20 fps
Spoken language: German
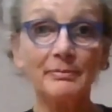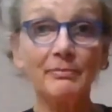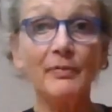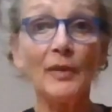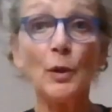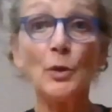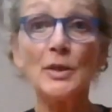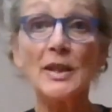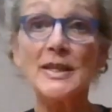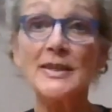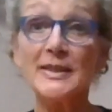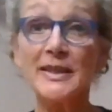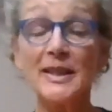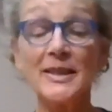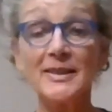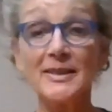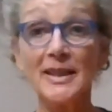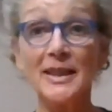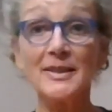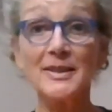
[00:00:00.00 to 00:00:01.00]
Und e
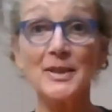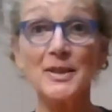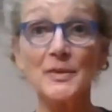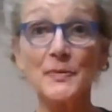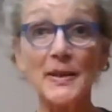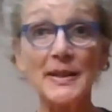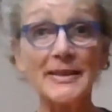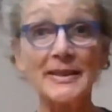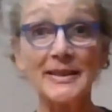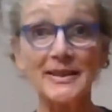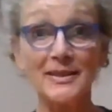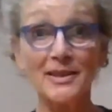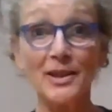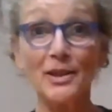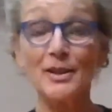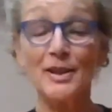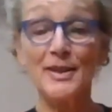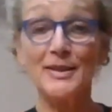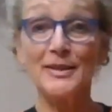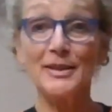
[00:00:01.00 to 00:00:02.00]
SES 26
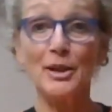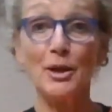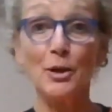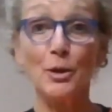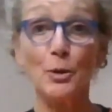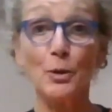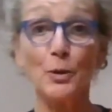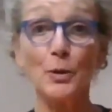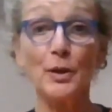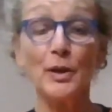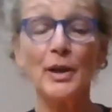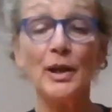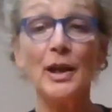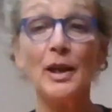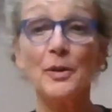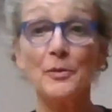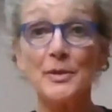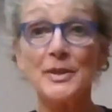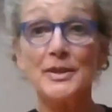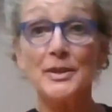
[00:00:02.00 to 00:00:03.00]
sagt das ja auch,
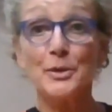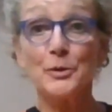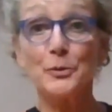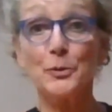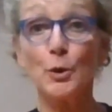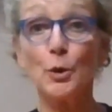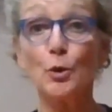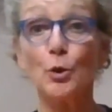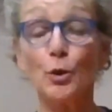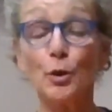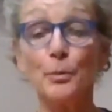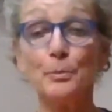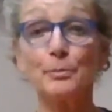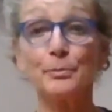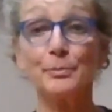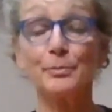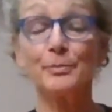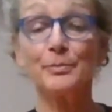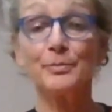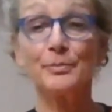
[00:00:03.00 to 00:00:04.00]
wir sind
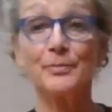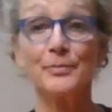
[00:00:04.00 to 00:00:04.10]
vollkommen.